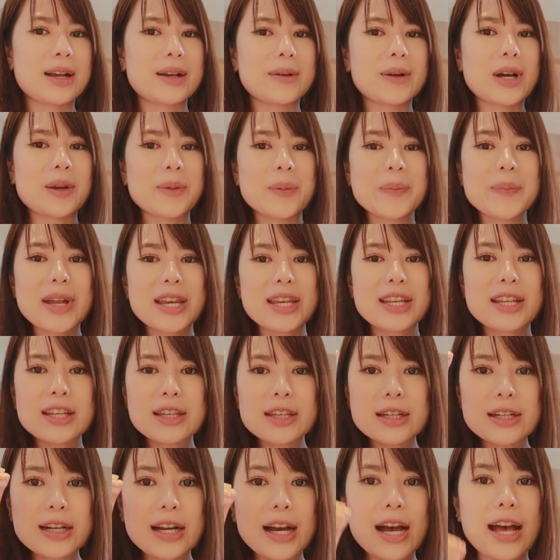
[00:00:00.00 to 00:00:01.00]
กับน้ำมันนิด
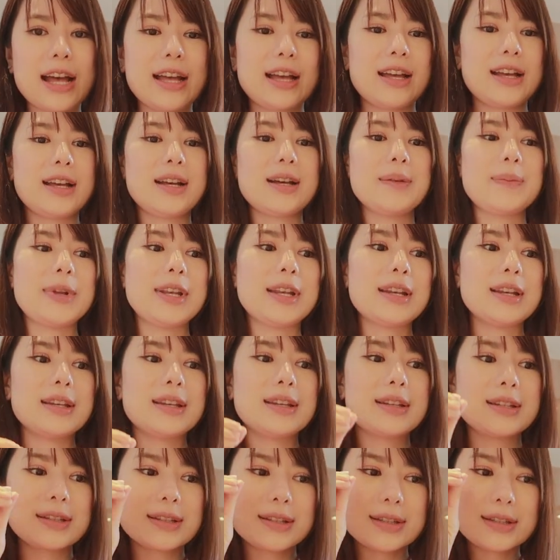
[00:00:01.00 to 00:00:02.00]
นึงอ่ะมัน
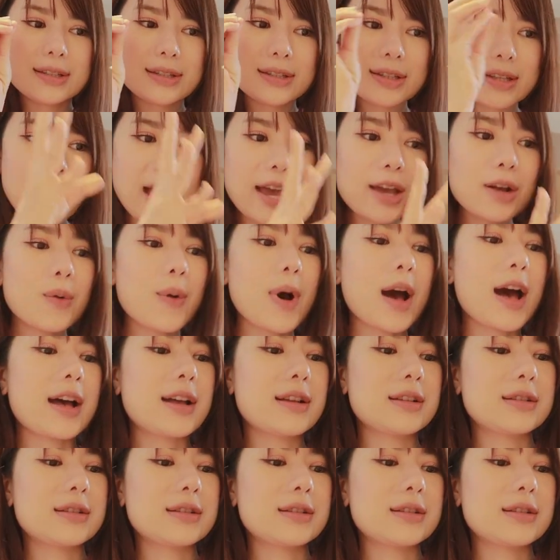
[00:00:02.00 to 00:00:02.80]
ได้กว่า